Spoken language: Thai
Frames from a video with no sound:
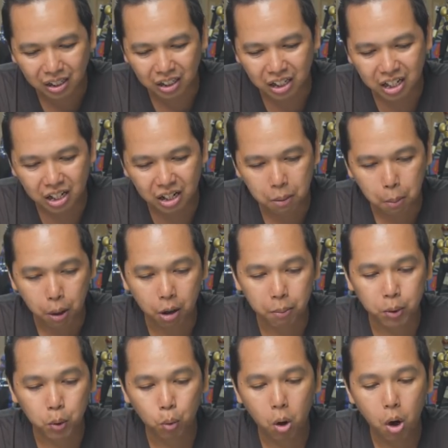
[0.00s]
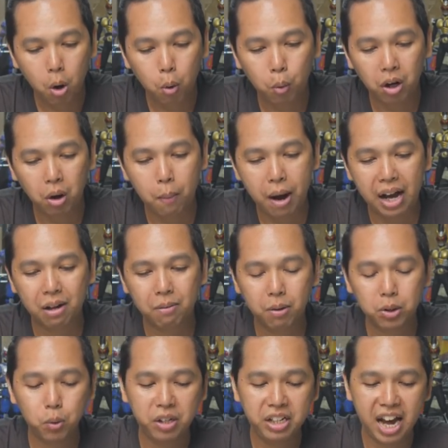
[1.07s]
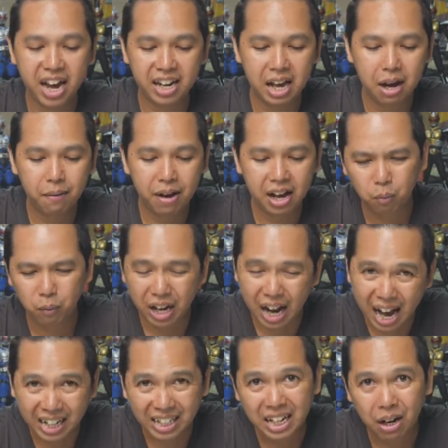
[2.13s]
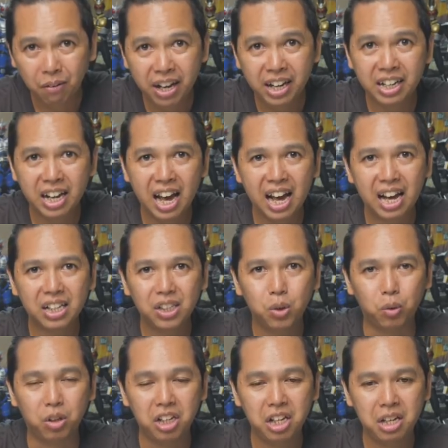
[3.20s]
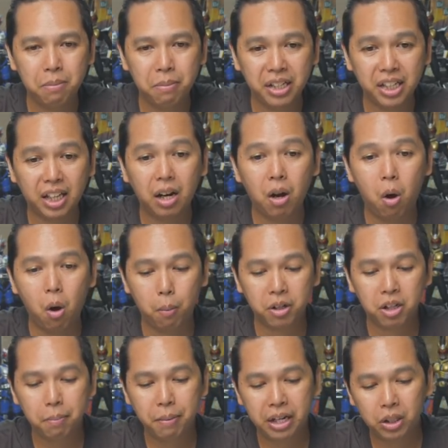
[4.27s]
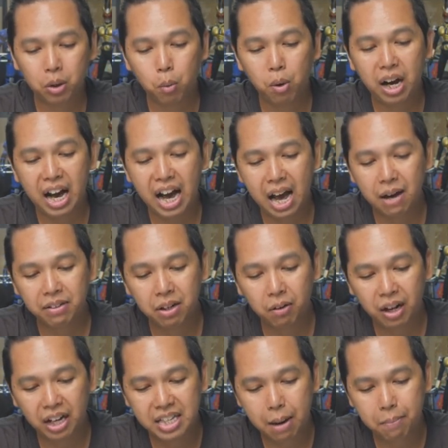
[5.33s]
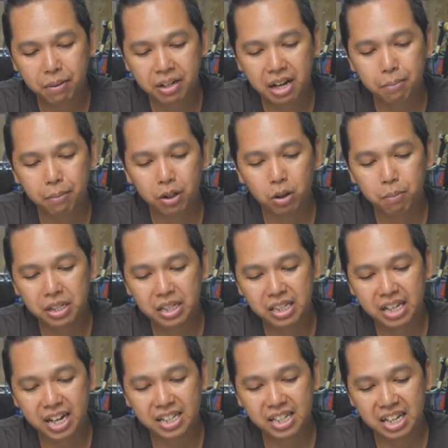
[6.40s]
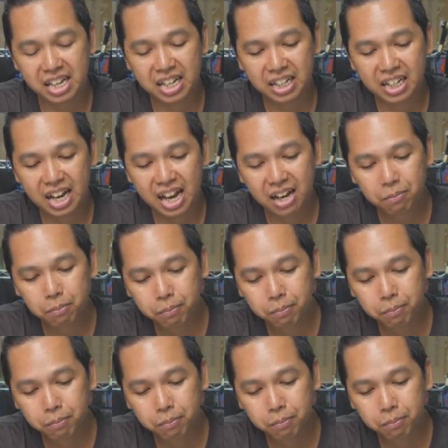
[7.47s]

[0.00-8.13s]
ทีนี้เรามาดูข้อควรระวังเพราะส่วนใหญ่แล้วอะเวลาที่เราเล่นนะฮะจุดที่มันจะถลอกมันจะเป็นตรงขาบางทีเราขยับไปเนี่ยมันก็ไปเสียดสีกันนะฮะ